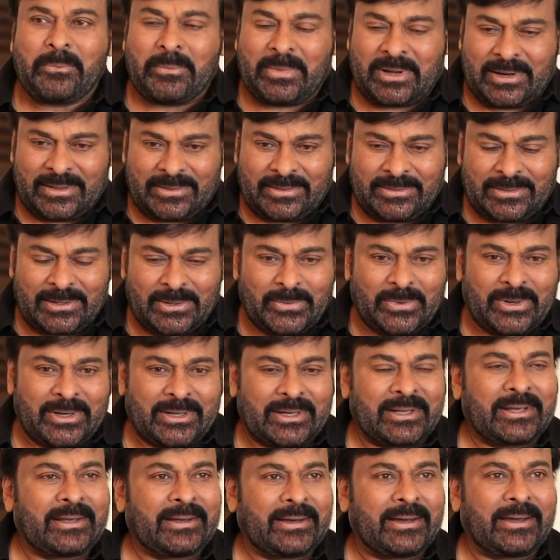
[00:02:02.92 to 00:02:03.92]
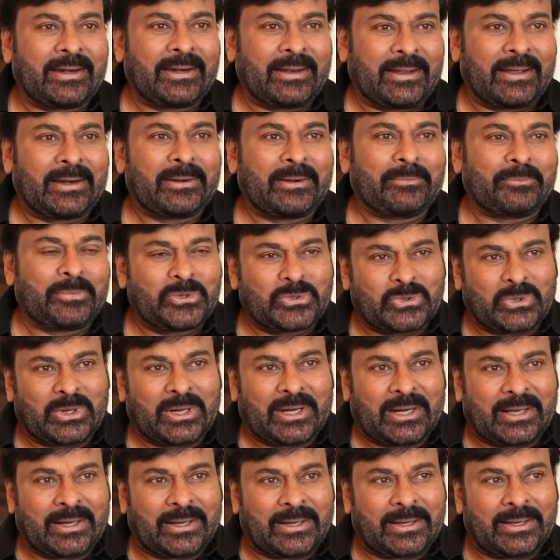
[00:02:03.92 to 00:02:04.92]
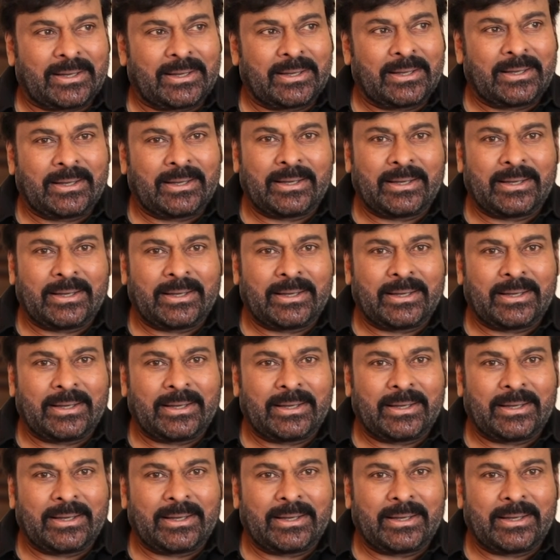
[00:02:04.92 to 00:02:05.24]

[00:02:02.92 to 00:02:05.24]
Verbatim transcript: మనందరం ఒకటి అని అనిపించుకునేలాగా